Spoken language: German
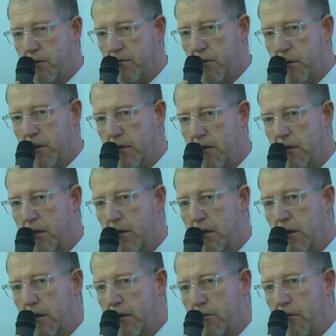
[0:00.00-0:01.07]
Da war mir
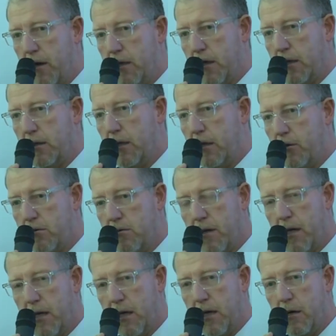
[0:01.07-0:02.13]
Weihnachten
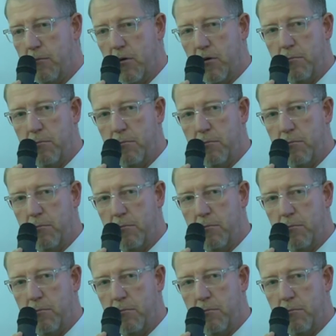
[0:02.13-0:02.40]
außer Heiligabend